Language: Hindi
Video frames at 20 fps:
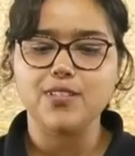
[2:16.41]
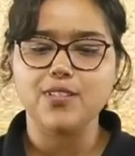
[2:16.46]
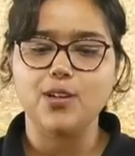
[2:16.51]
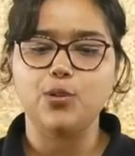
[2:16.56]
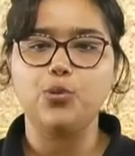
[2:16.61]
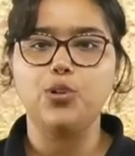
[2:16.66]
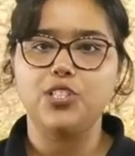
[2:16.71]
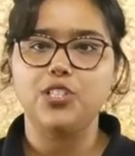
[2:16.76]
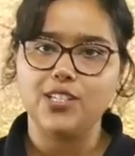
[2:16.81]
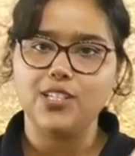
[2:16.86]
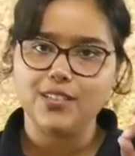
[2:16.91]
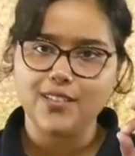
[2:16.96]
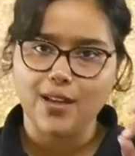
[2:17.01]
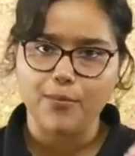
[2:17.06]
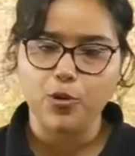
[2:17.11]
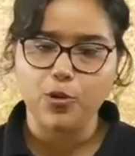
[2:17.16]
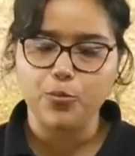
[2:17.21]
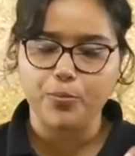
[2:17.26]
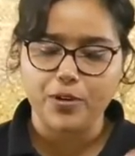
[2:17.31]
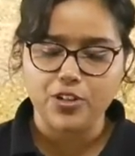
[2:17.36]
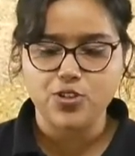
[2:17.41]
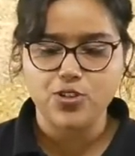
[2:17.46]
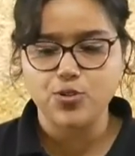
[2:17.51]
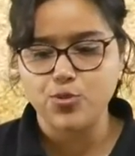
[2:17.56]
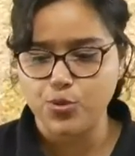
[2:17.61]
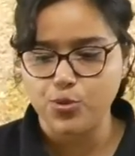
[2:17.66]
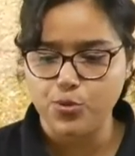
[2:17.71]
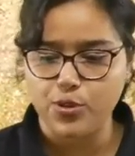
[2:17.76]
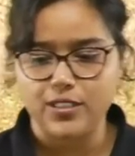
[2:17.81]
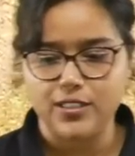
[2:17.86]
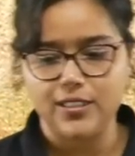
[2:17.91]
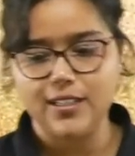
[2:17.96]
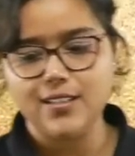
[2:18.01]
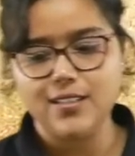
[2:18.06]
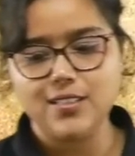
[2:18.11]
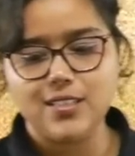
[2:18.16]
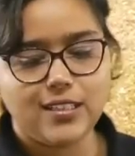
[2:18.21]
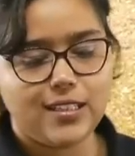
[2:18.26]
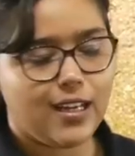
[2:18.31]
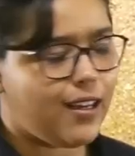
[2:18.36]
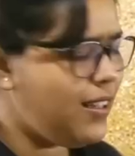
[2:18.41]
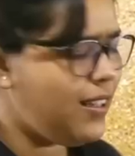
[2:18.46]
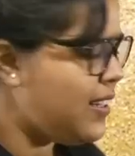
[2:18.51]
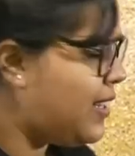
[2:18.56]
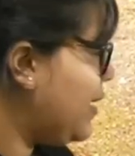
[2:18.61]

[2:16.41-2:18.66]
ज़रूरी चीज़ हम लोग प्रश्न शुरू करते हैं सीधा